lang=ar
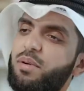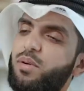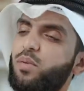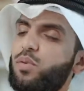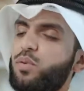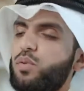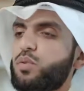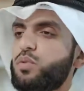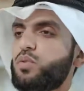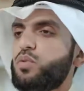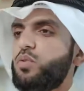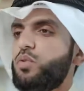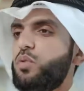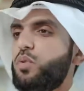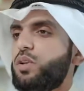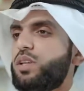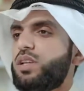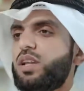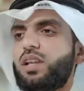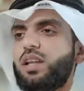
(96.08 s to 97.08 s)
والرجوع
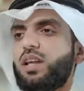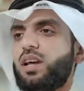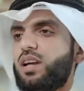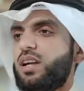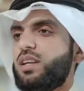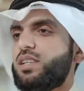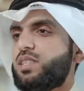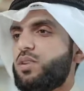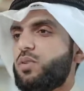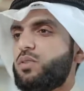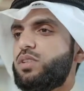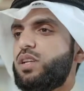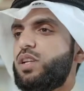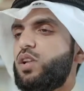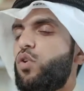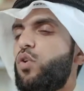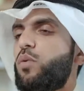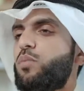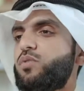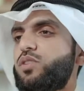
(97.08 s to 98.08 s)
إلى الله عز وجل
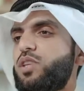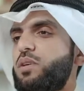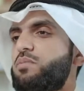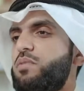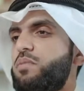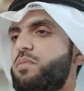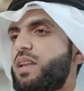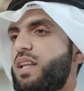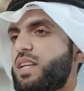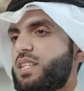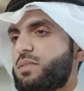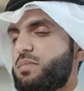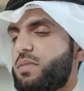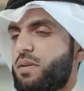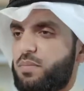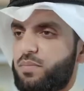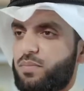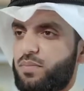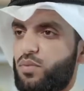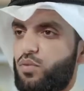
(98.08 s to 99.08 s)
هو مسبب الأسباب
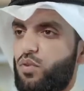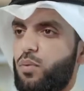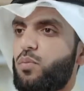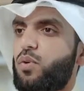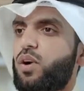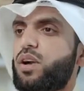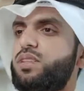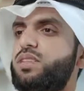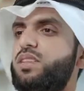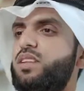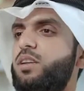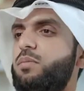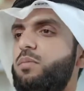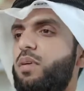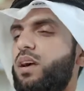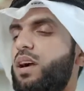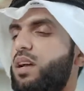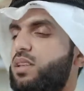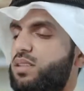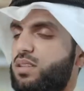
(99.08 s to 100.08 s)
ومقدر
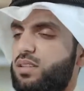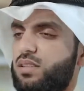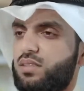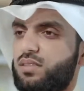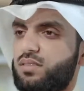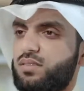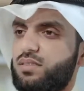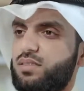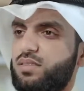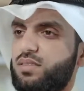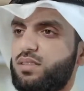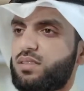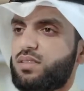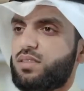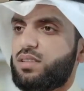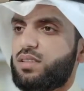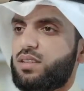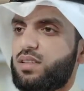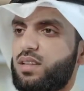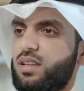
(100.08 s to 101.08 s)
المقادير.
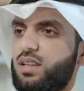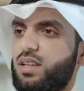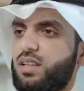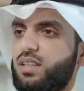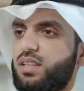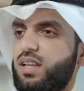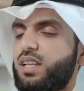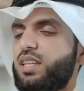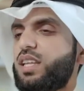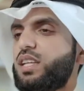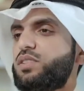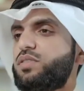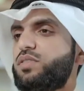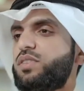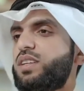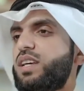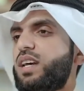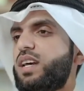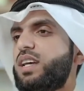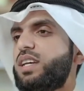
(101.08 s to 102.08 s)
يحتاج
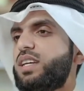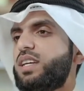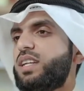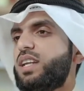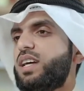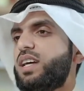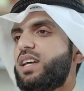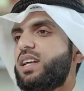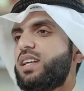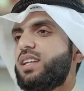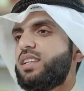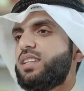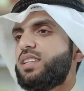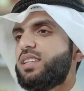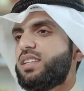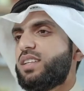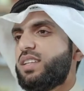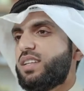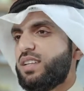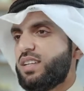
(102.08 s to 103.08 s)
فيها إلى
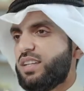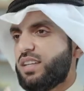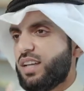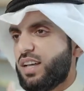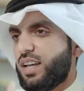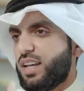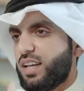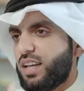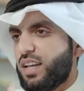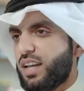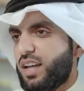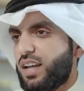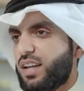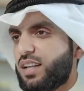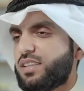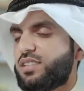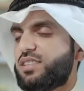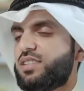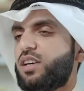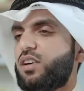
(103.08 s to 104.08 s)

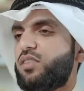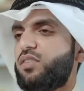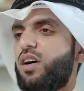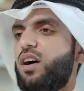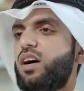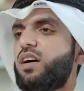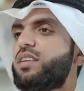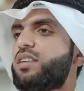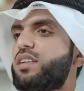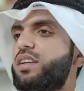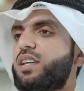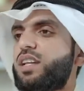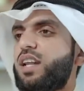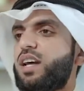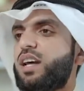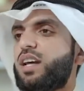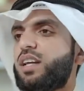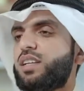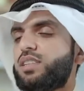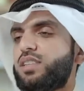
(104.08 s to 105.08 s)
الاستغفار
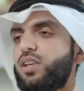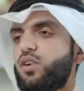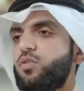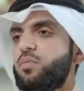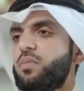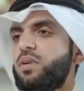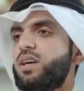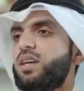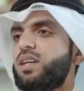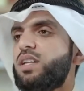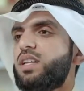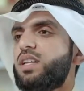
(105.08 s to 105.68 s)
إلى التوبة